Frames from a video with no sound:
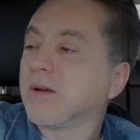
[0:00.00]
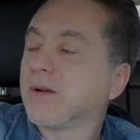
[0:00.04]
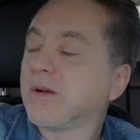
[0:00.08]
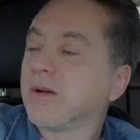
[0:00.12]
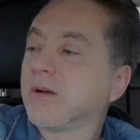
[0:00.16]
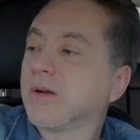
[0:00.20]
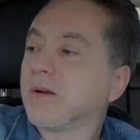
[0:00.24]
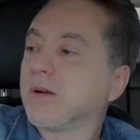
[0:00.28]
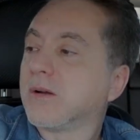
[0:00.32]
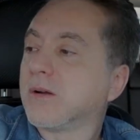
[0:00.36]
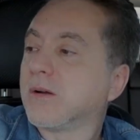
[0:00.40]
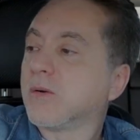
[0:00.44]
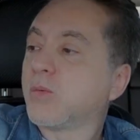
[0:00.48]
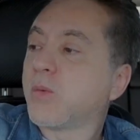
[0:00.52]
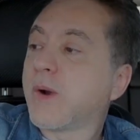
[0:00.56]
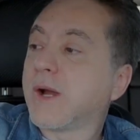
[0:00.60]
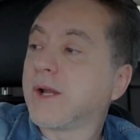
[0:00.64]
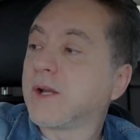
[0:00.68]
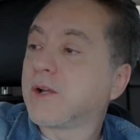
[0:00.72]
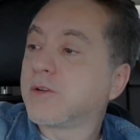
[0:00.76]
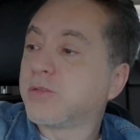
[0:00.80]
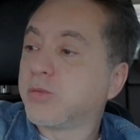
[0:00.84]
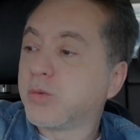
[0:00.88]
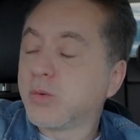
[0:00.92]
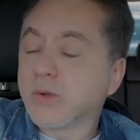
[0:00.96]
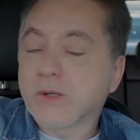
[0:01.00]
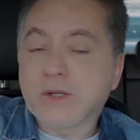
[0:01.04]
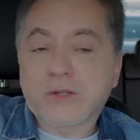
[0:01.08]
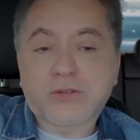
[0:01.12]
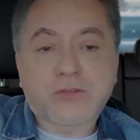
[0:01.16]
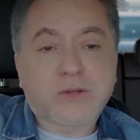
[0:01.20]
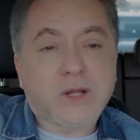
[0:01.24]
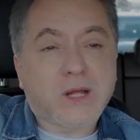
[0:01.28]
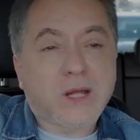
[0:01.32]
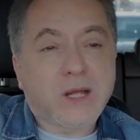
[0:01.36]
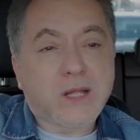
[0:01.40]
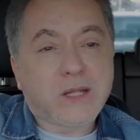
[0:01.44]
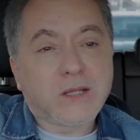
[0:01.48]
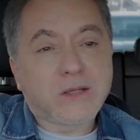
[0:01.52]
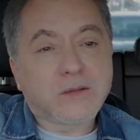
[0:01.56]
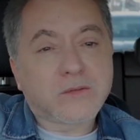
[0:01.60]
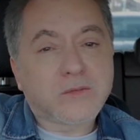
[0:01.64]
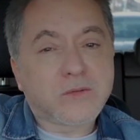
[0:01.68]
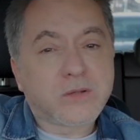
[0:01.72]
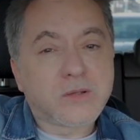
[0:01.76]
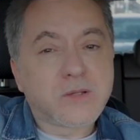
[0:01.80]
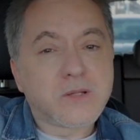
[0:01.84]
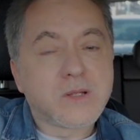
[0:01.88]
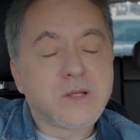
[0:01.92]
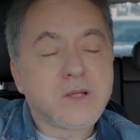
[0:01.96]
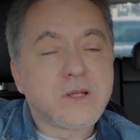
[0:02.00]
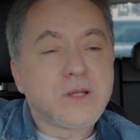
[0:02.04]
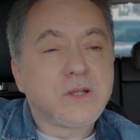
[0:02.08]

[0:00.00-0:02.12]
آه، وائل كفوري اشتغلت